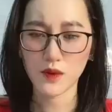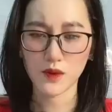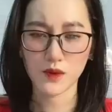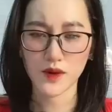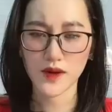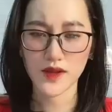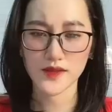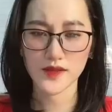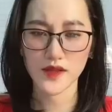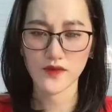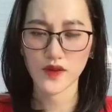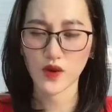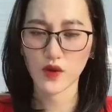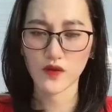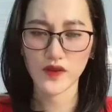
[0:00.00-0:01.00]
còn quan hệ gì
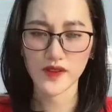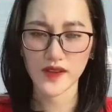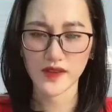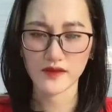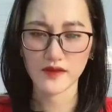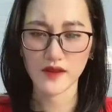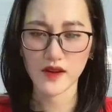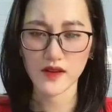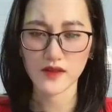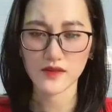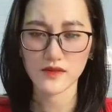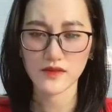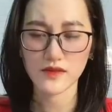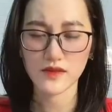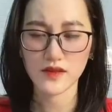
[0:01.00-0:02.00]
với cố vị thành nữa
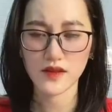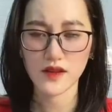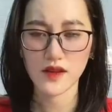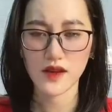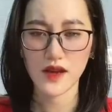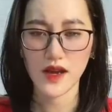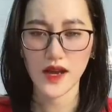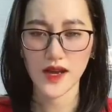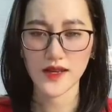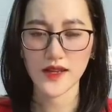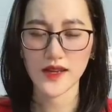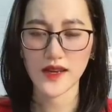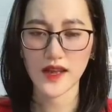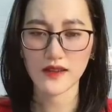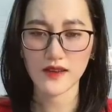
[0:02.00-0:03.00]
Hạ
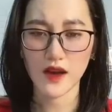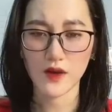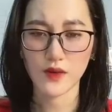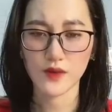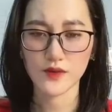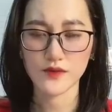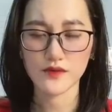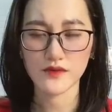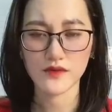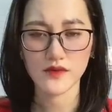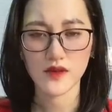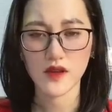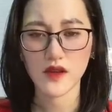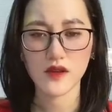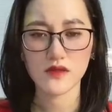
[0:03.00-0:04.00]
Đình lắc đầu
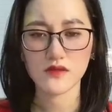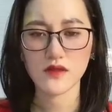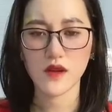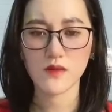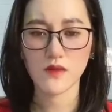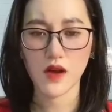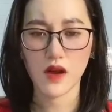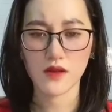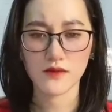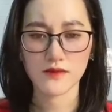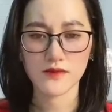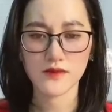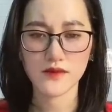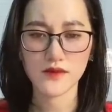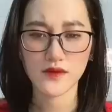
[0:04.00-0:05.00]
Không còn
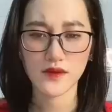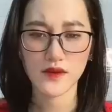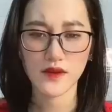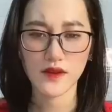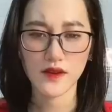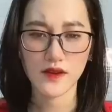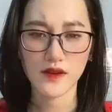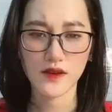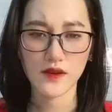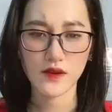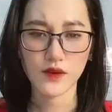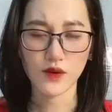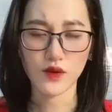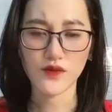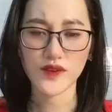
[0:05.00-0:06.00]

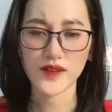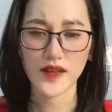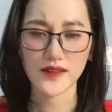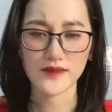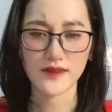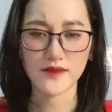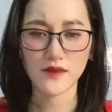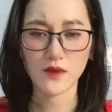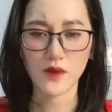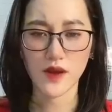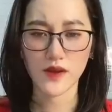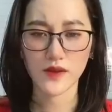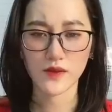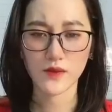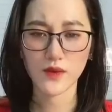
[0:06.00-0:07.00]
Cố vị thành ra nước
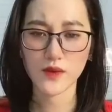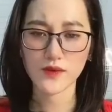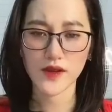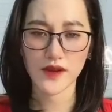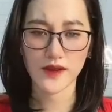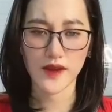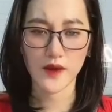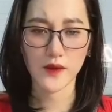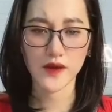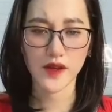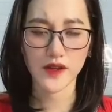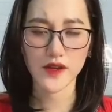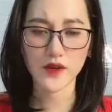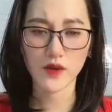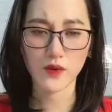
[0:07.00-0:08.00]
ngoài cũng không thể kéo anh
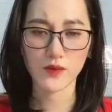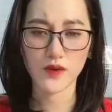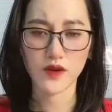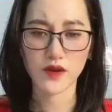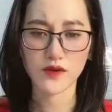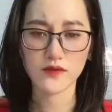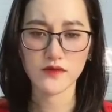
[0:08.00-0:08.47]
ấy đi cùng được